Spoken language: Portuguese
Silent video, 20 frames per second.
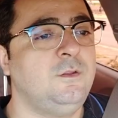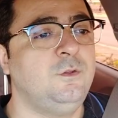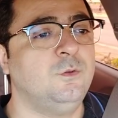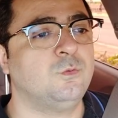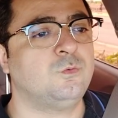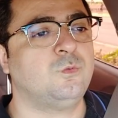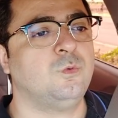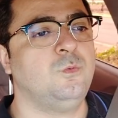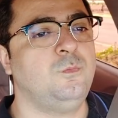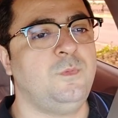
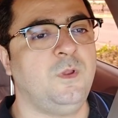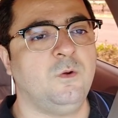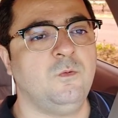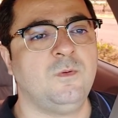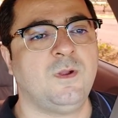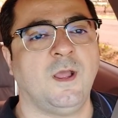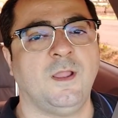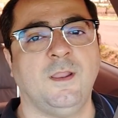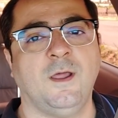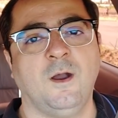YouTube é
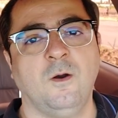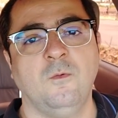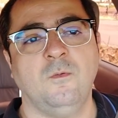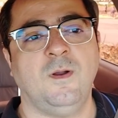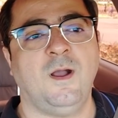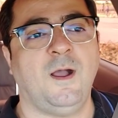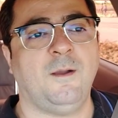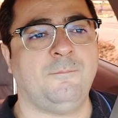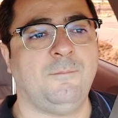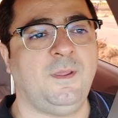um canal
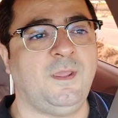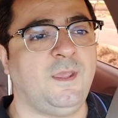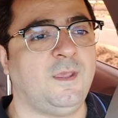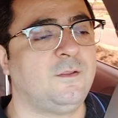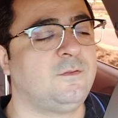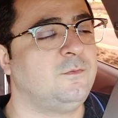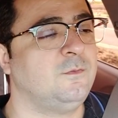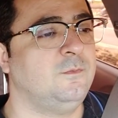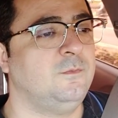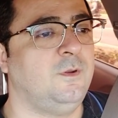
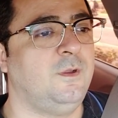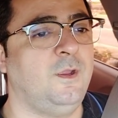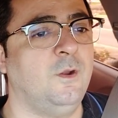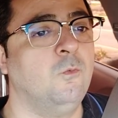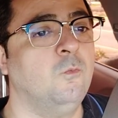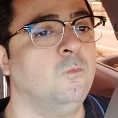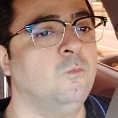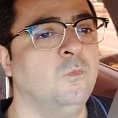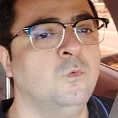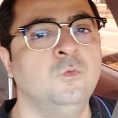aberto, é
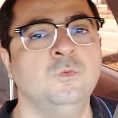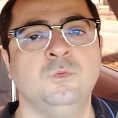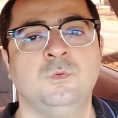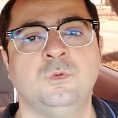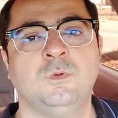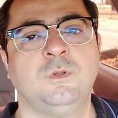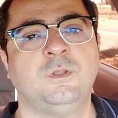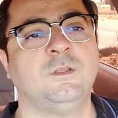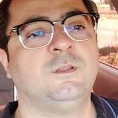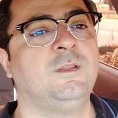um
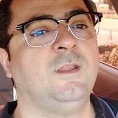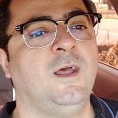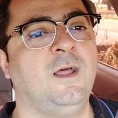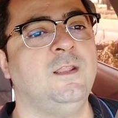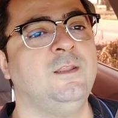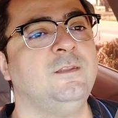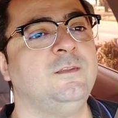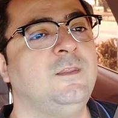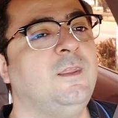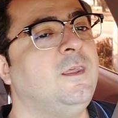mundo que está
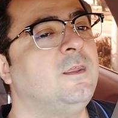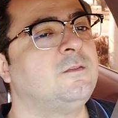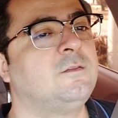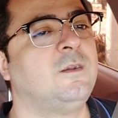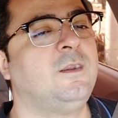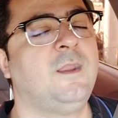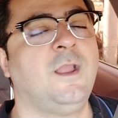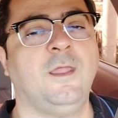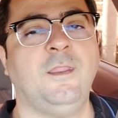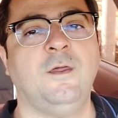ali
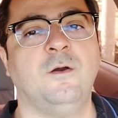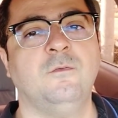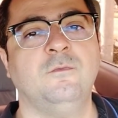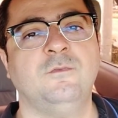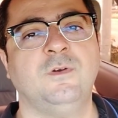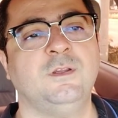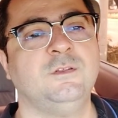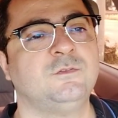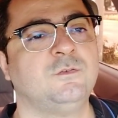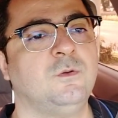dentro e cada
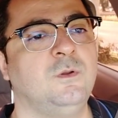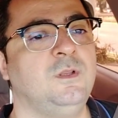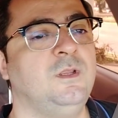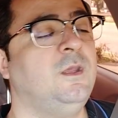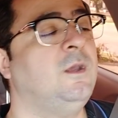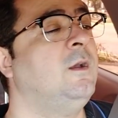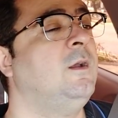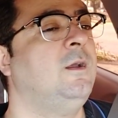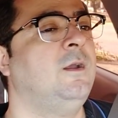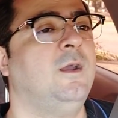um vai
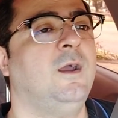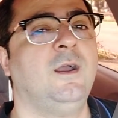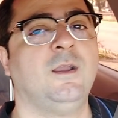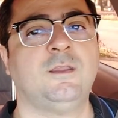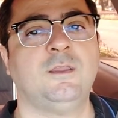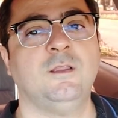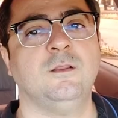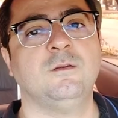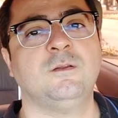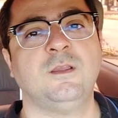escolher
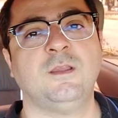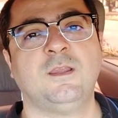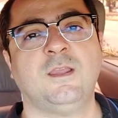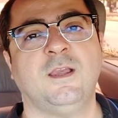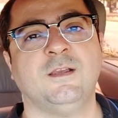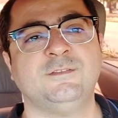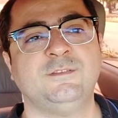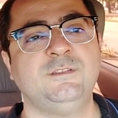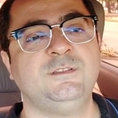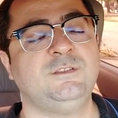aquilo que
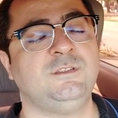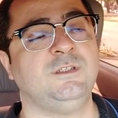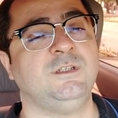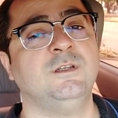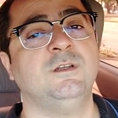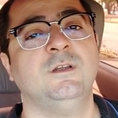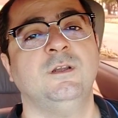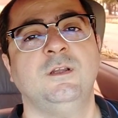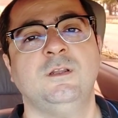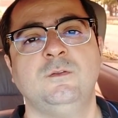quer
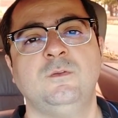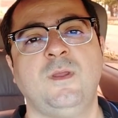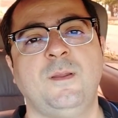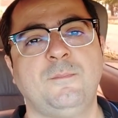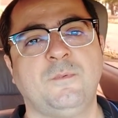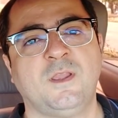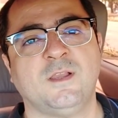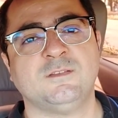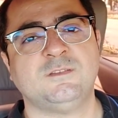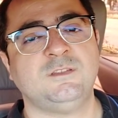assistir. Não é
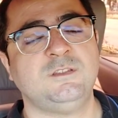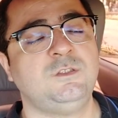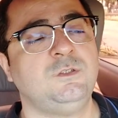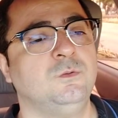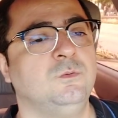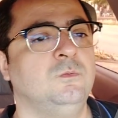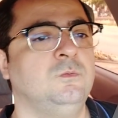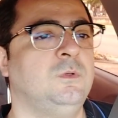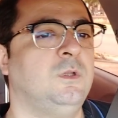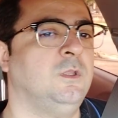porque assiste
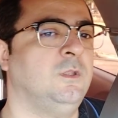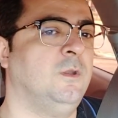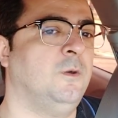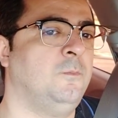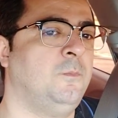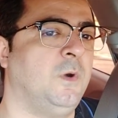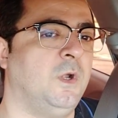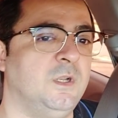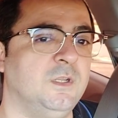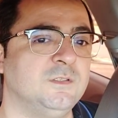um que
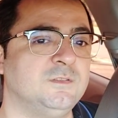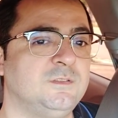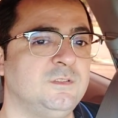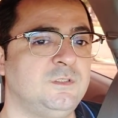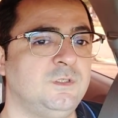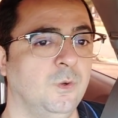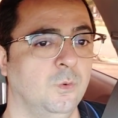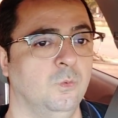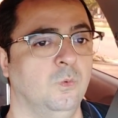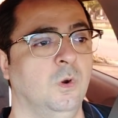não pode
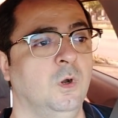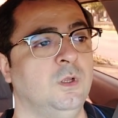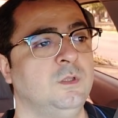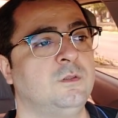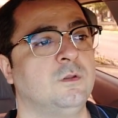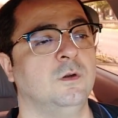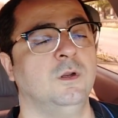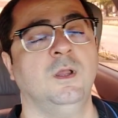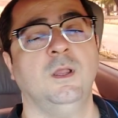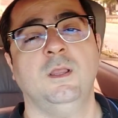assistir o
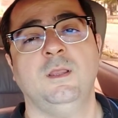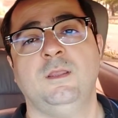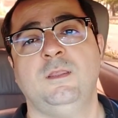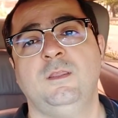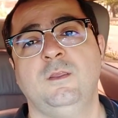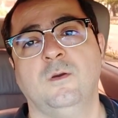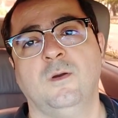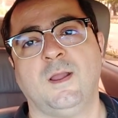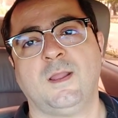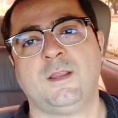outro,
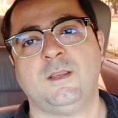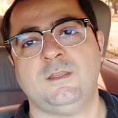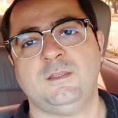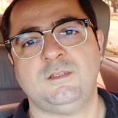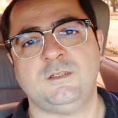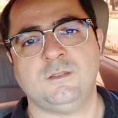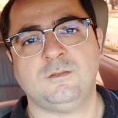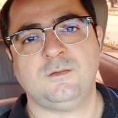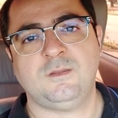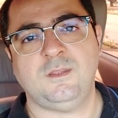e eu
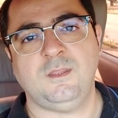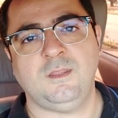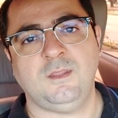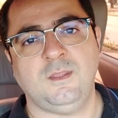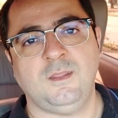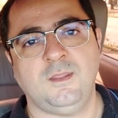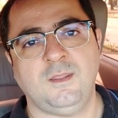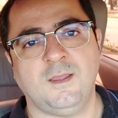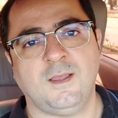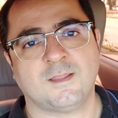acredito
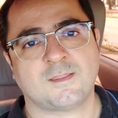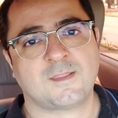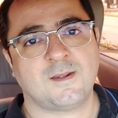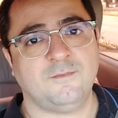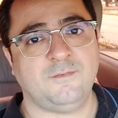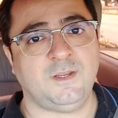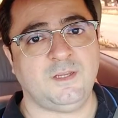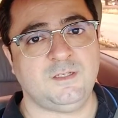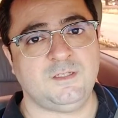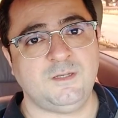que
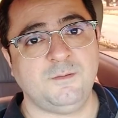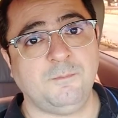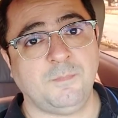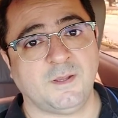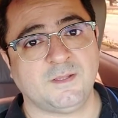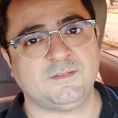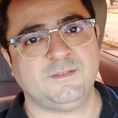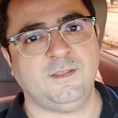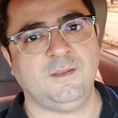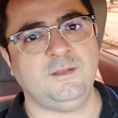através de
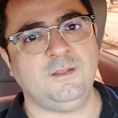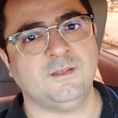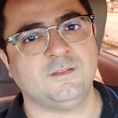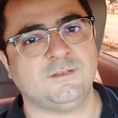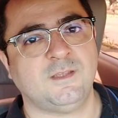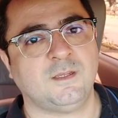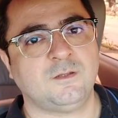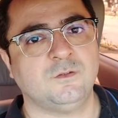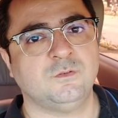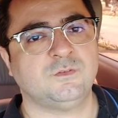
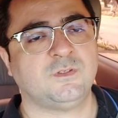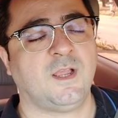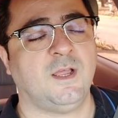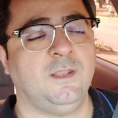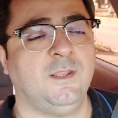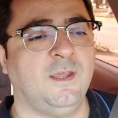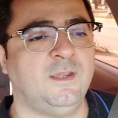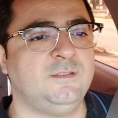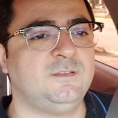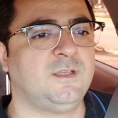parcerias é que os
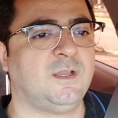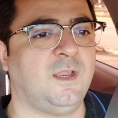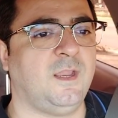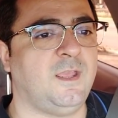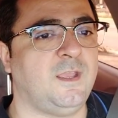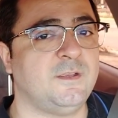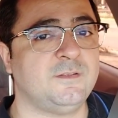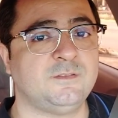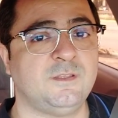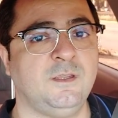canais
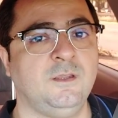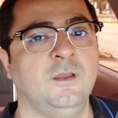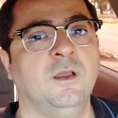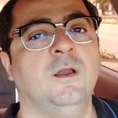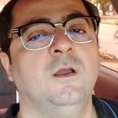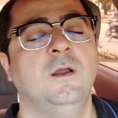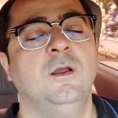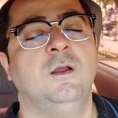crescem.